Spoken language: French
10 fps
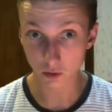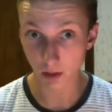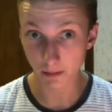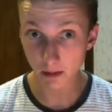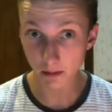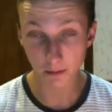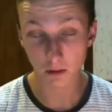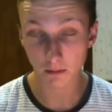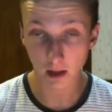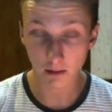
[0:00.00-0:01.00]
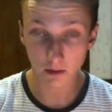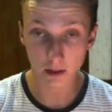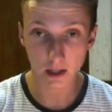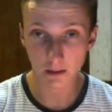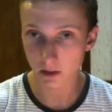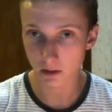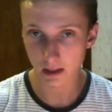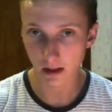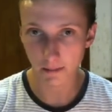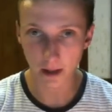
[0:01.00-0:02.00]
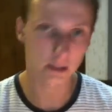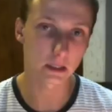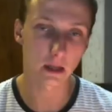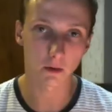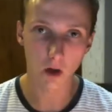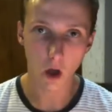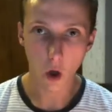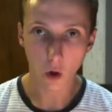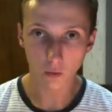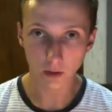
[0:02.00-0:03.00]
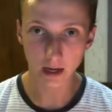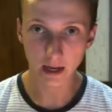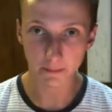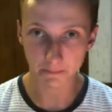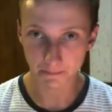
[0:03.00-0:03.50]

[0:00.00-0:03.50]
J'aurais bien aimé prendre méga Florizard, mais je savais pertinemment qu'on allait